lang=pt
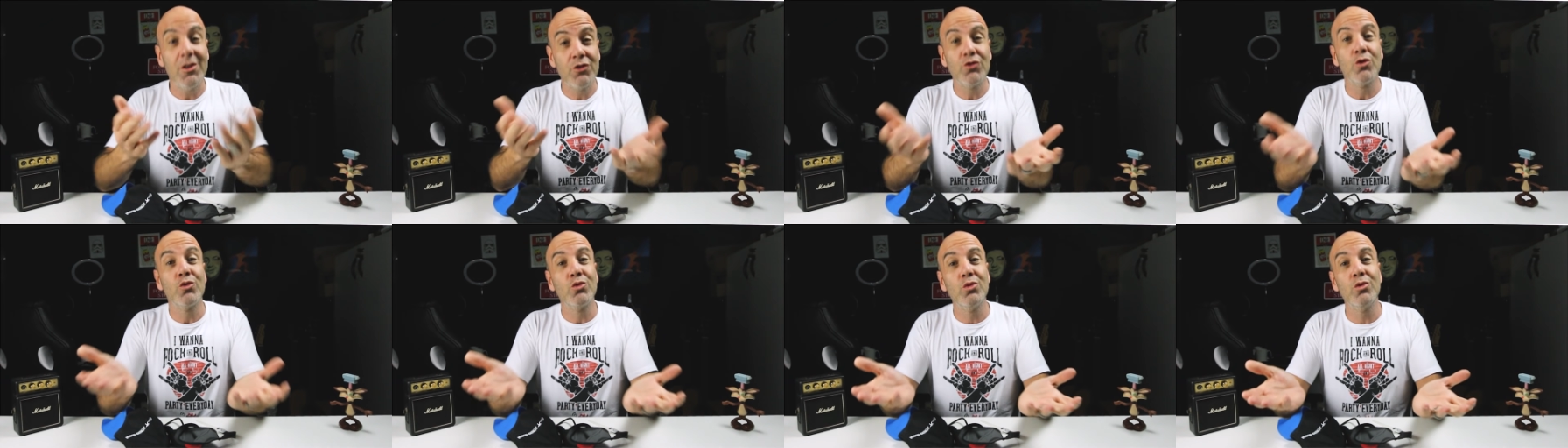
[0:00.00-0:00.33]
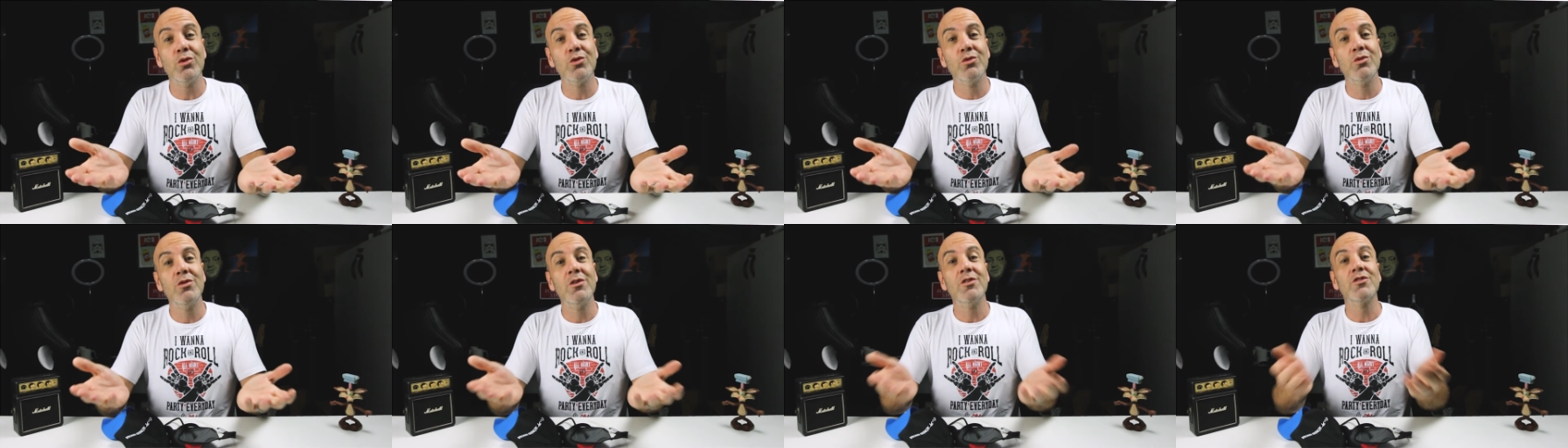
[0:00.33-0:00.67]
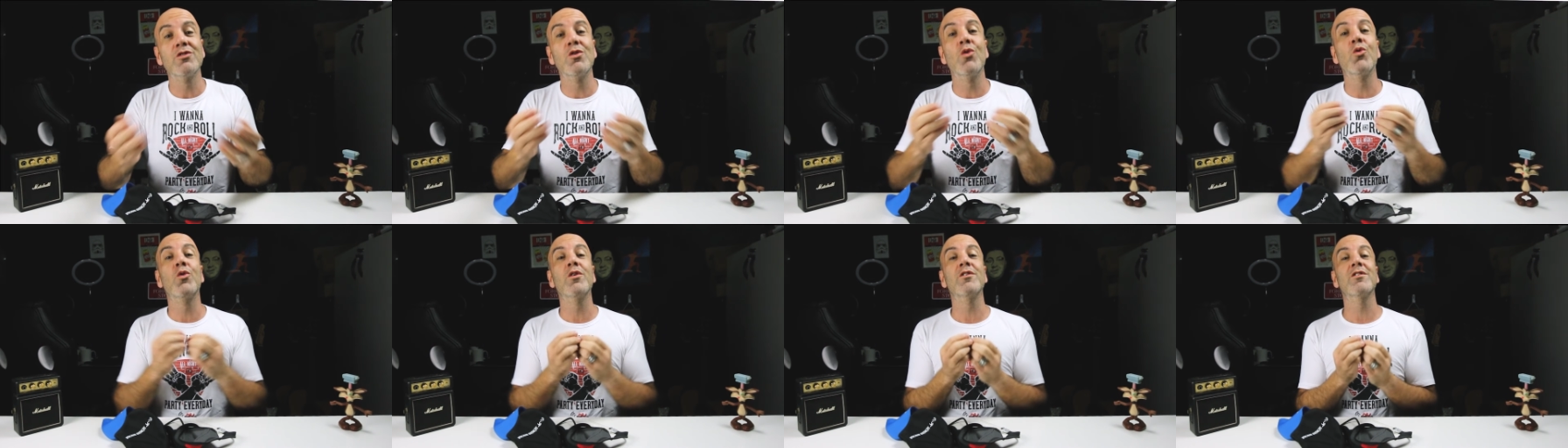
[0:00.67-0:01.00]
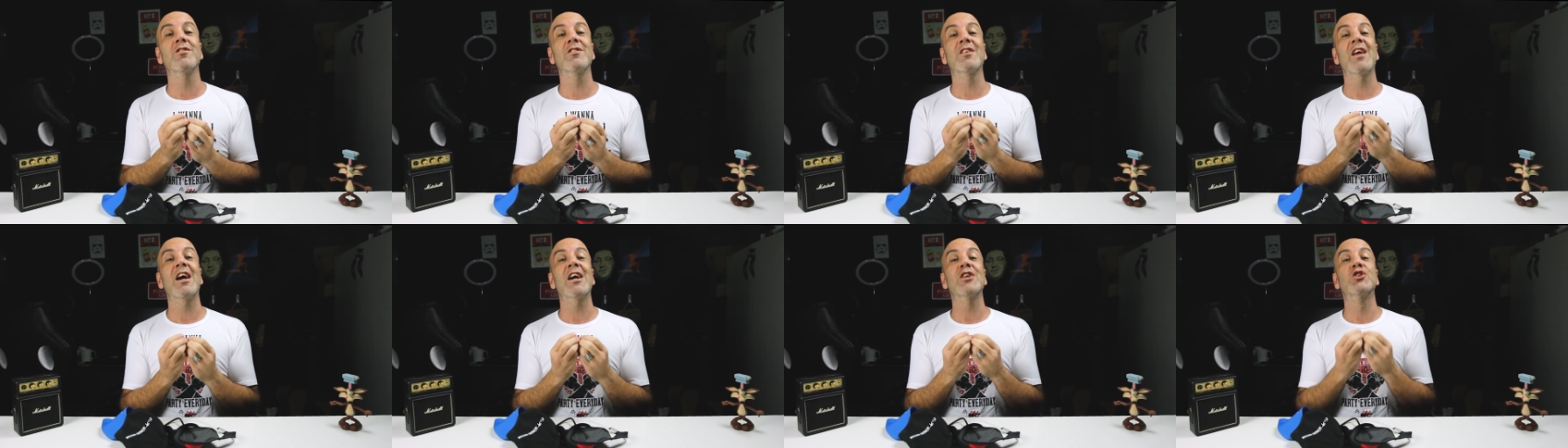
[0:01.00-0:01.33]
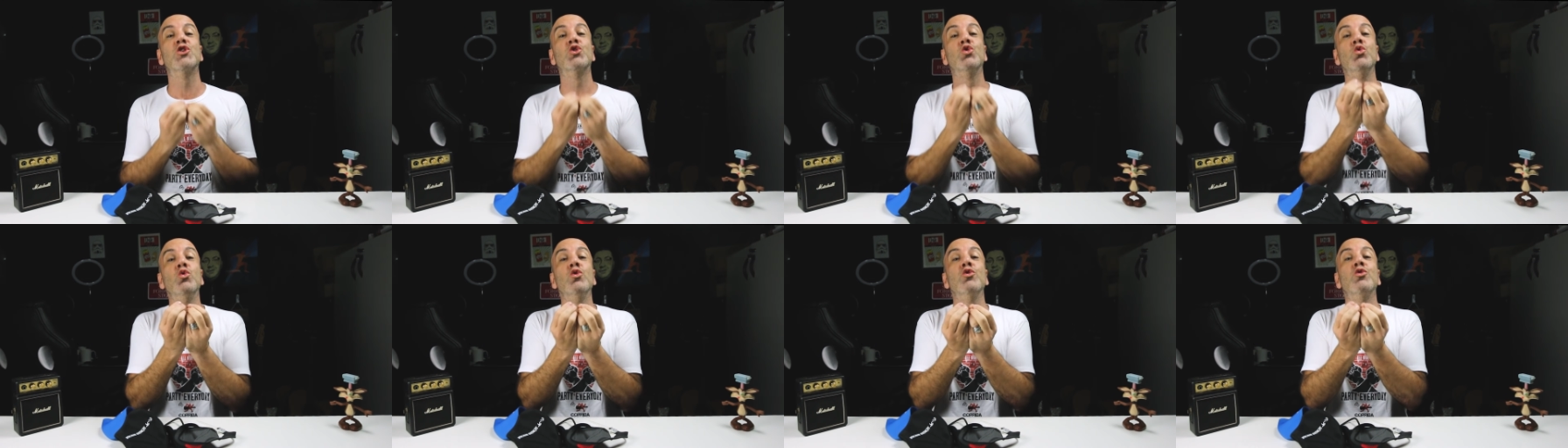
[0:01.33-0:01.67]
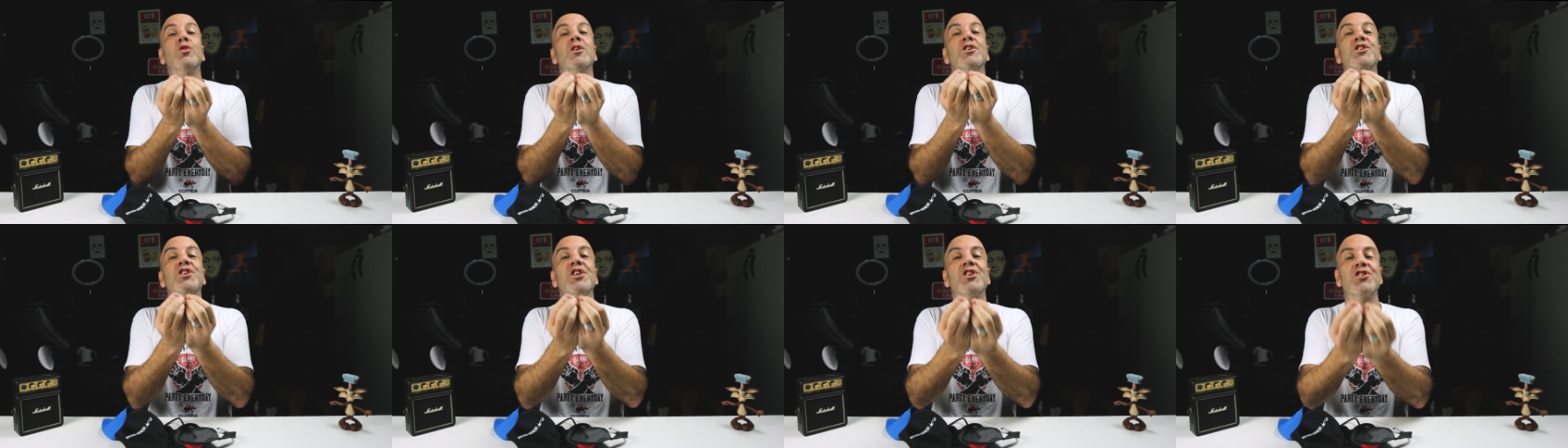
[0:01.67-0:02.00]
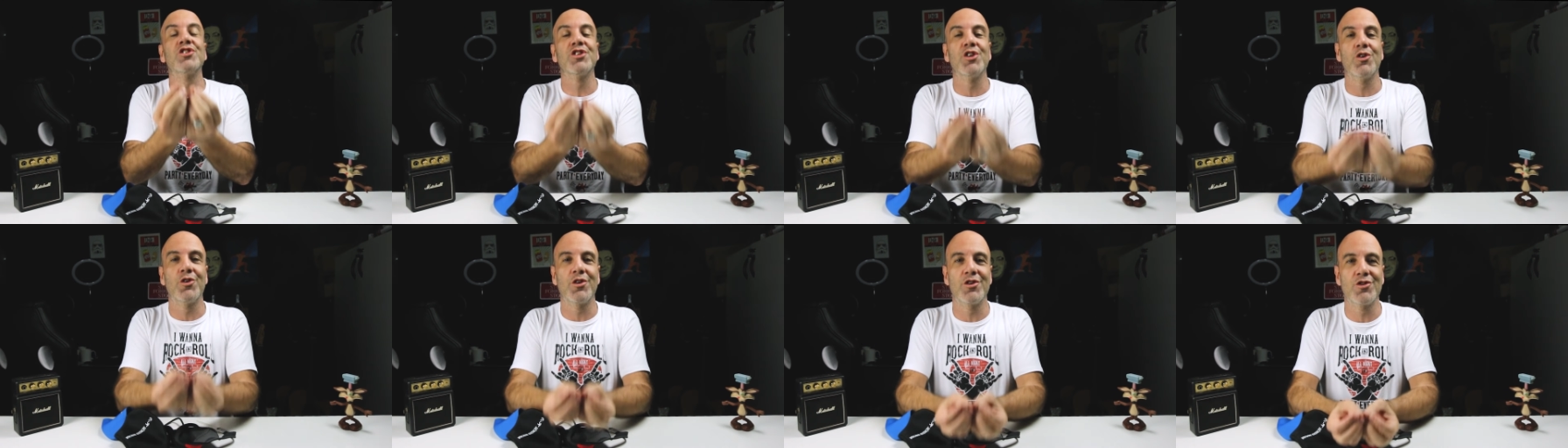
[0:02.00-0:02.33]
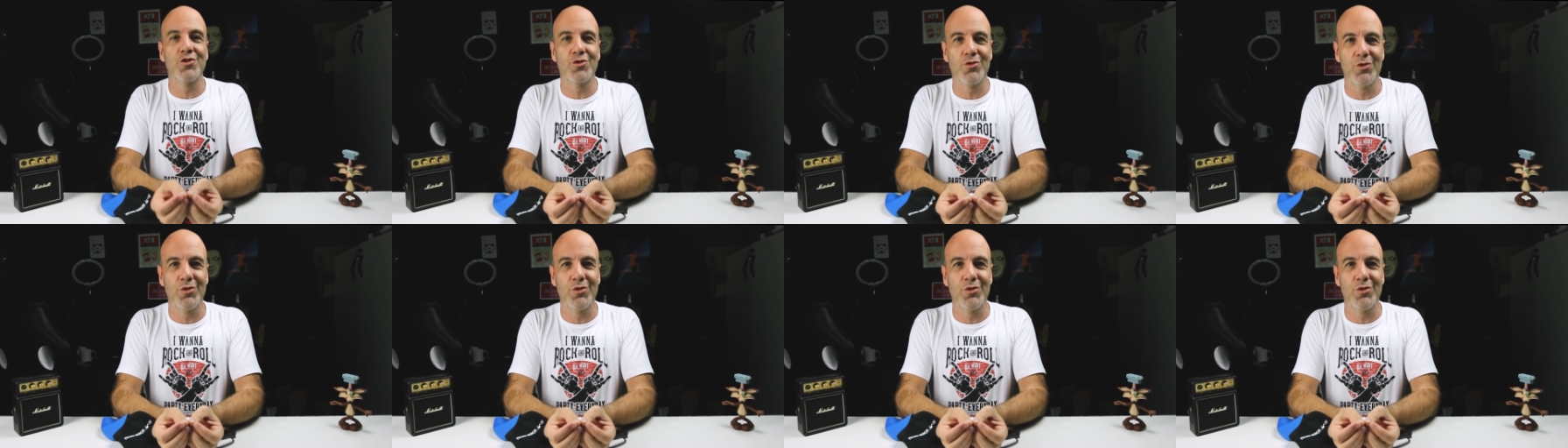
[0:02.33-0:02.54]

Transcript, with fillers: Isso tudo são coisas que ajudam a gente na hora de